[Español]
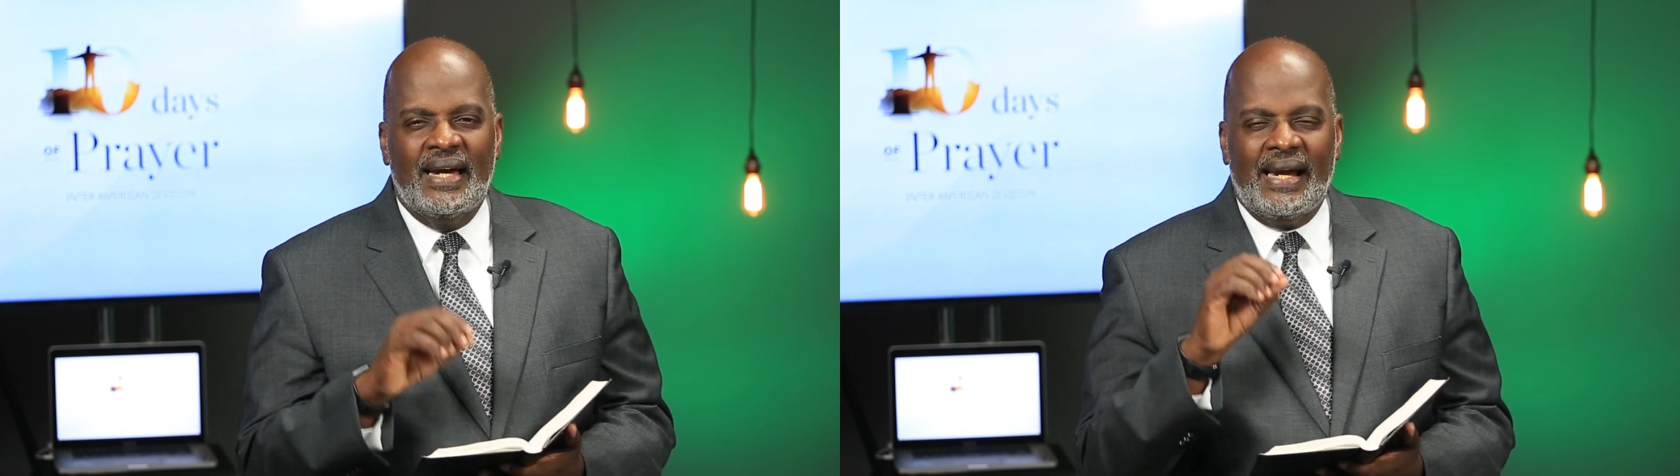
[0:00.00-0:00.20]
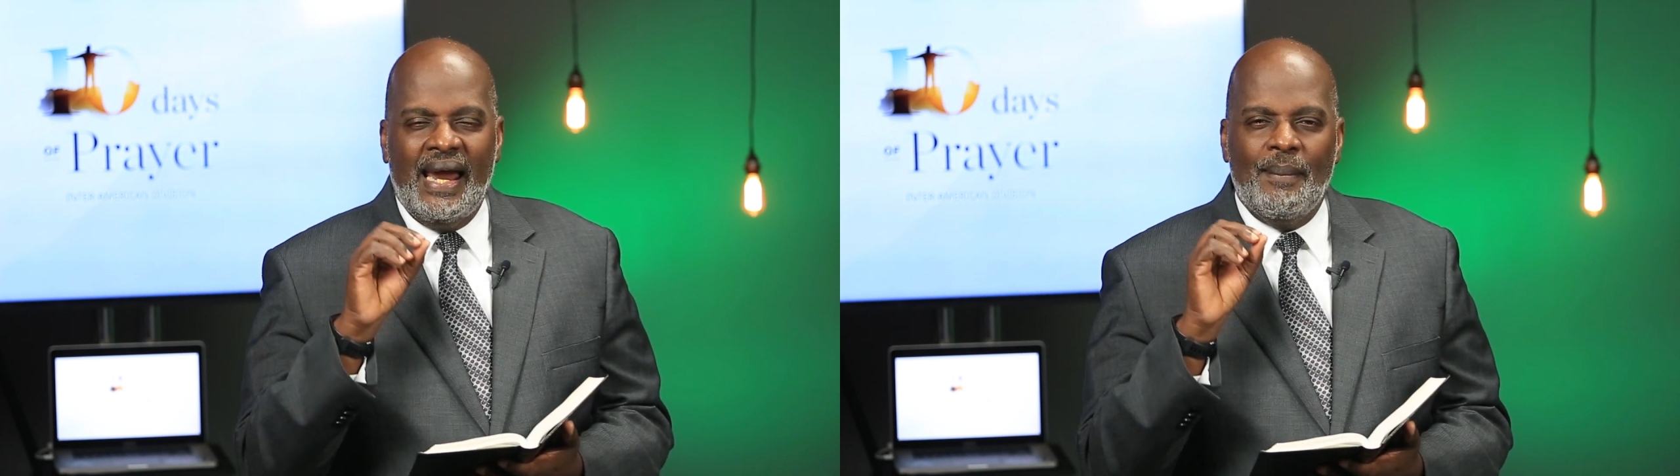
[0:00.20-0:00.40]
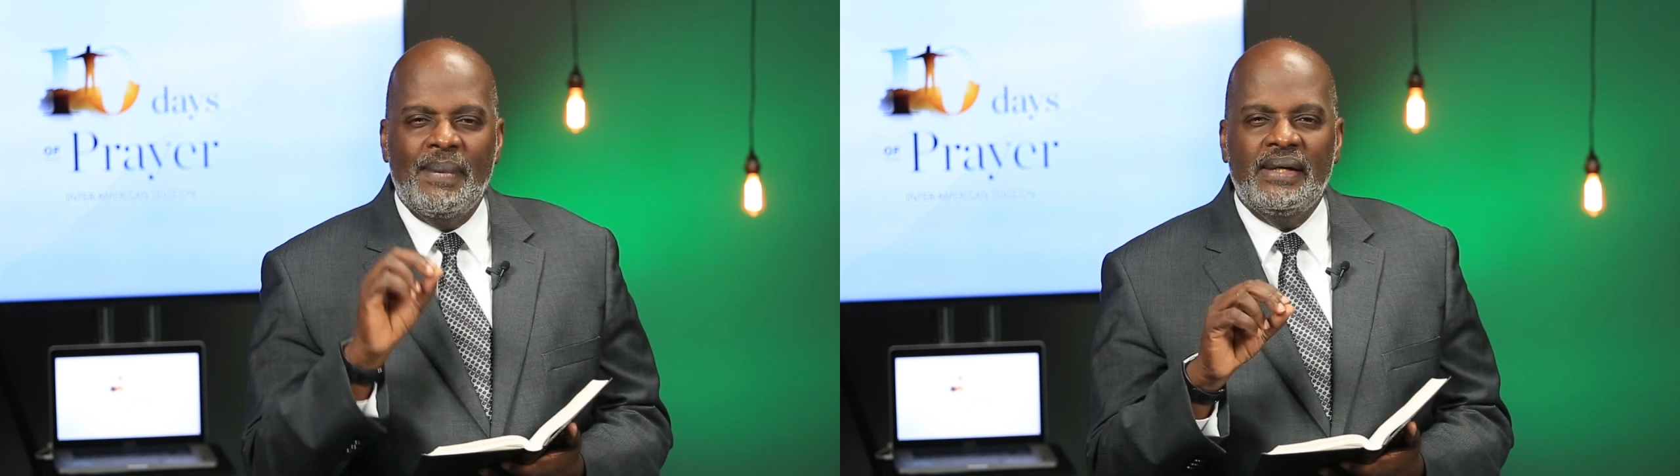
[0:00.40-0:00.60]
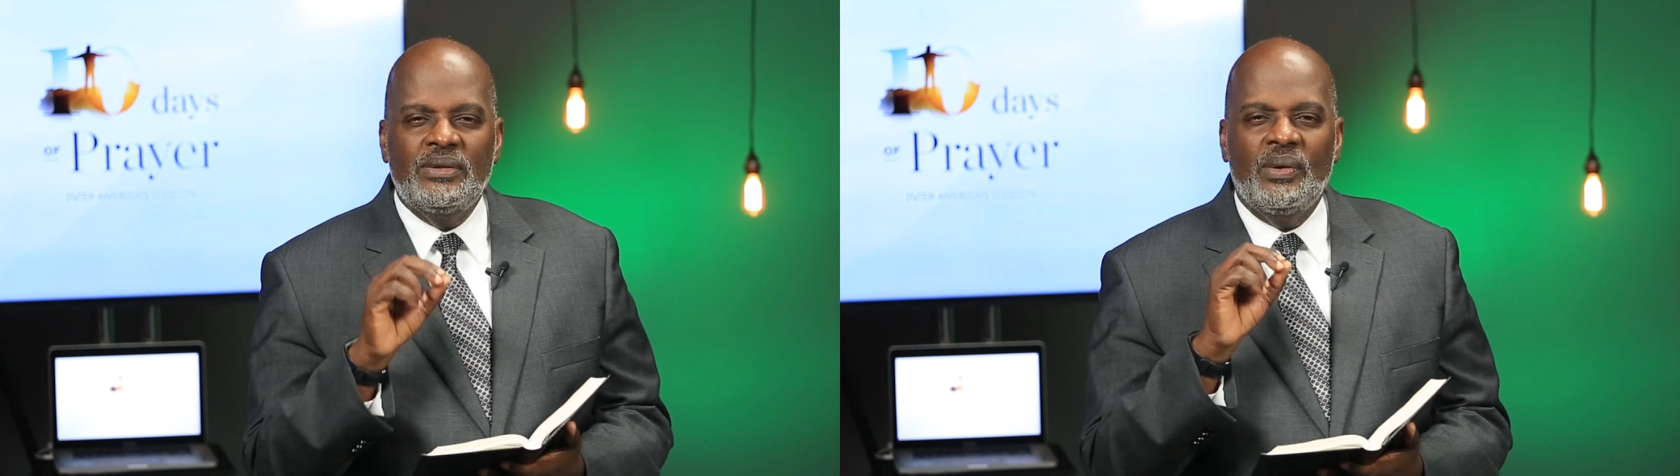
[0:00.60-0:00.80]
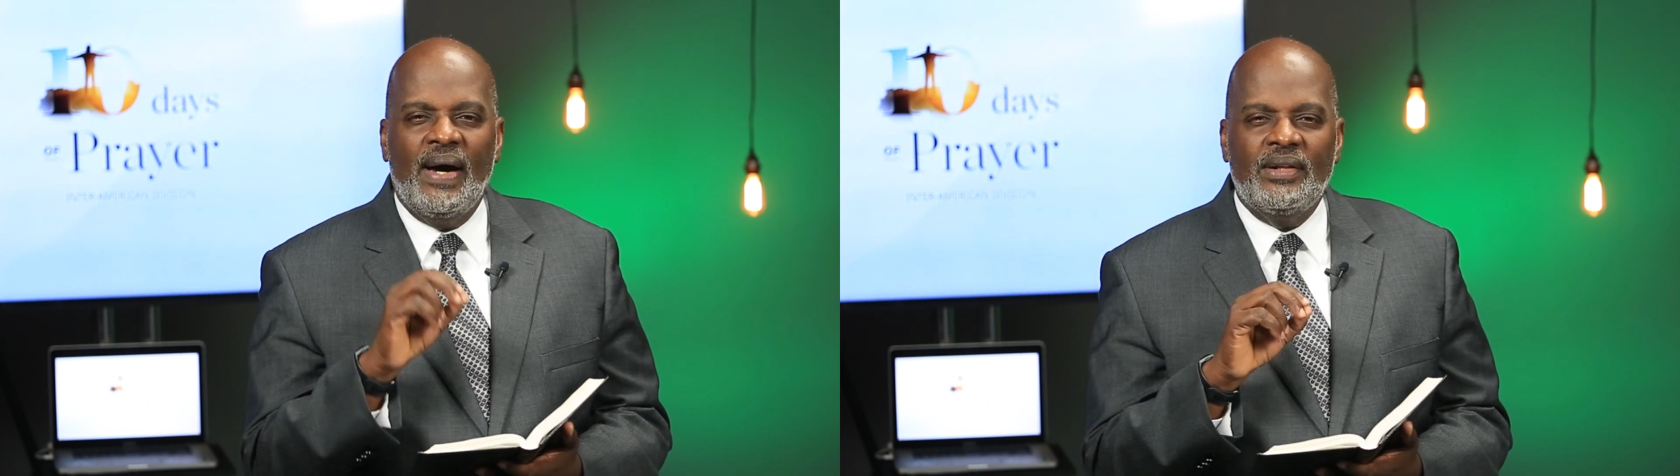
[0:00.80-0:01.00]

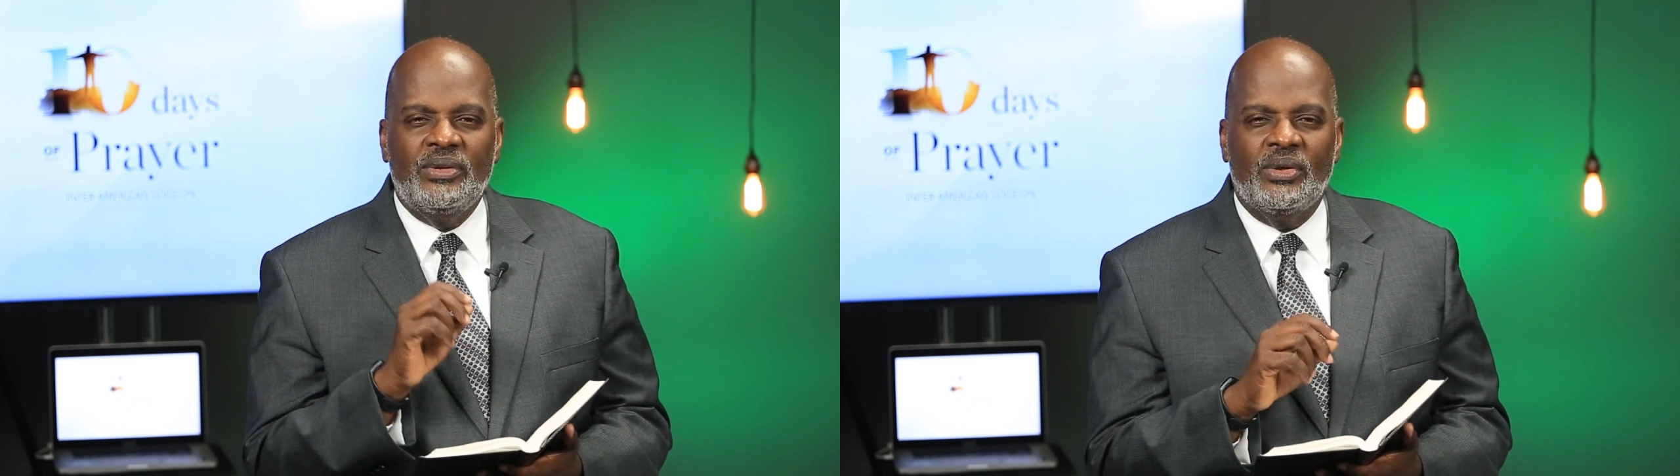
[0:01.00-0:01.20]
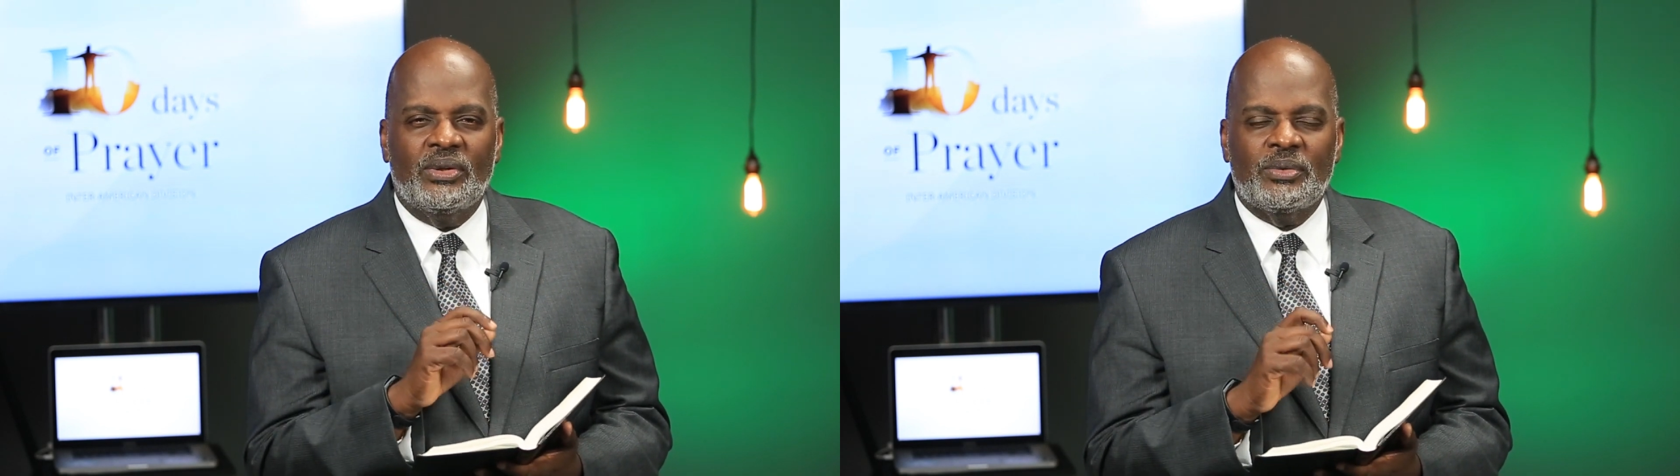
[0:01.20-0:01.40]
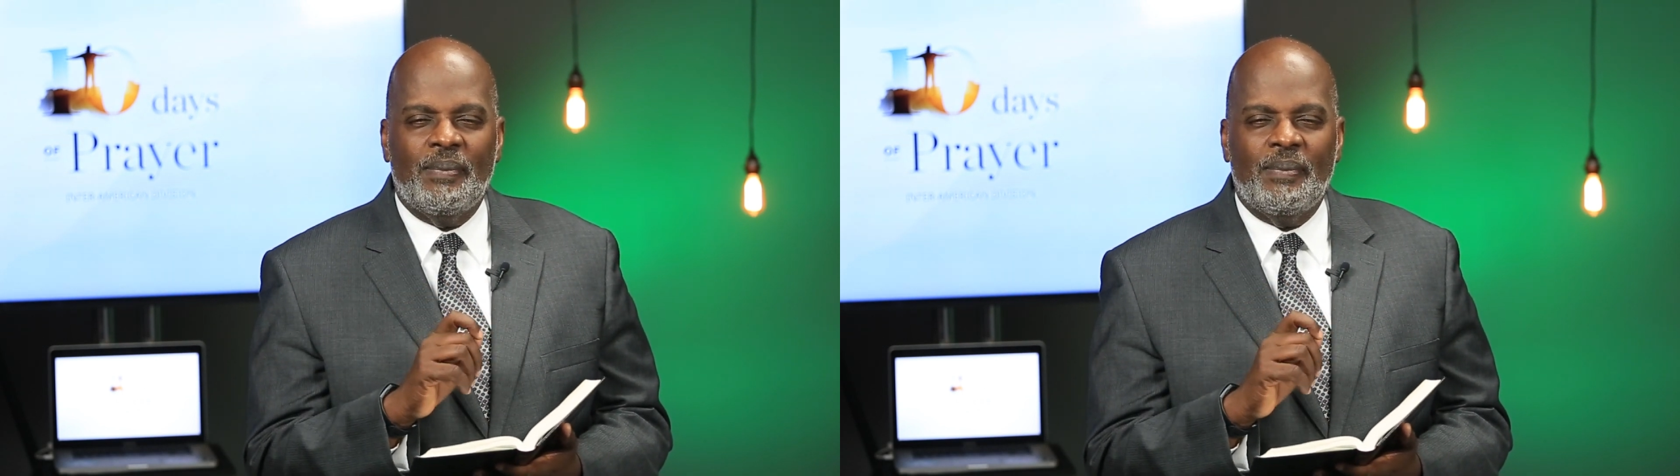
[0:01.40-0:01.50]
clamando a Dios